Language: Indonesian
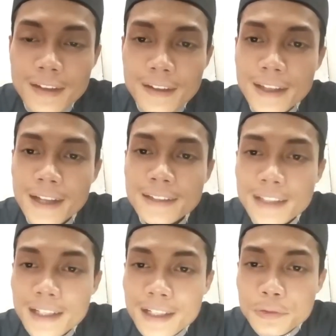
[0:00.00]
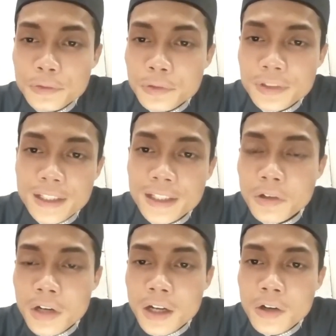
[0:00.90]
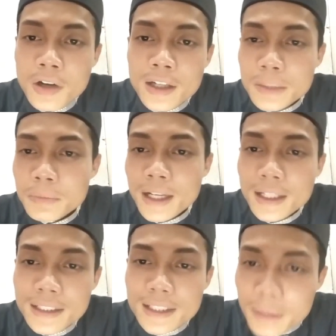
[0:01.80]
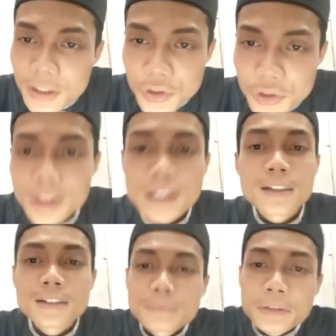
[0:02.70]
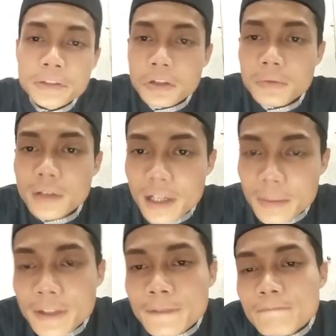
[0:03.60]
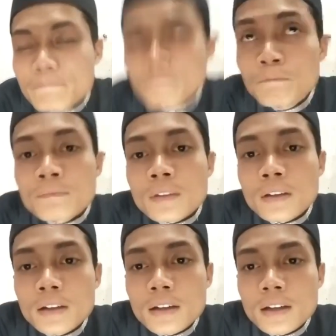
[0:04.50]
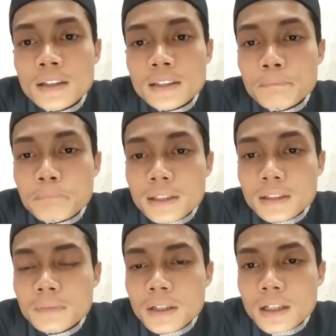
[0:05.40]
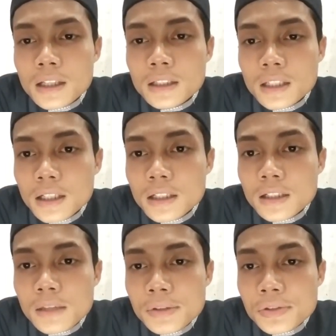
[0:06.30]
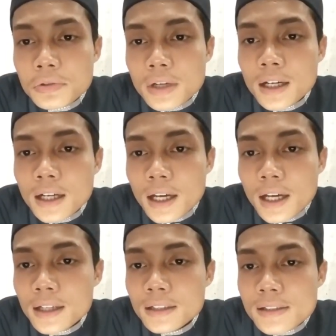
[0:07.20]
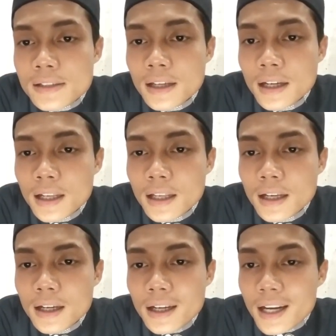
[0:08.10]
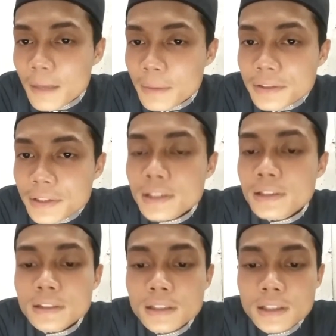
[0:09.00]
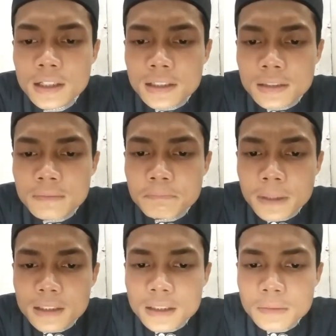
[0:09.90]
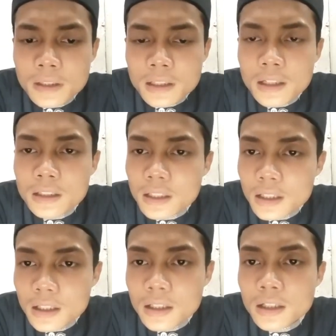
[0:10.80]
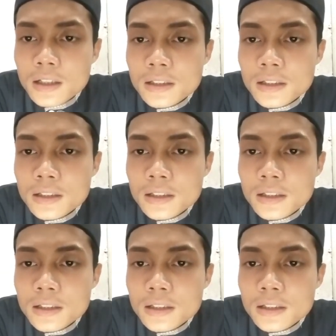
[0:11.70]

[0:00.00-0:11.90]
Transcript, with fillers: di antara duduknya orang-orang yang berada di taman surga. Amin ya rabbal alamin. Tempat di mana Allah mencurahkan segala rahmatnya, tempat di mana Allah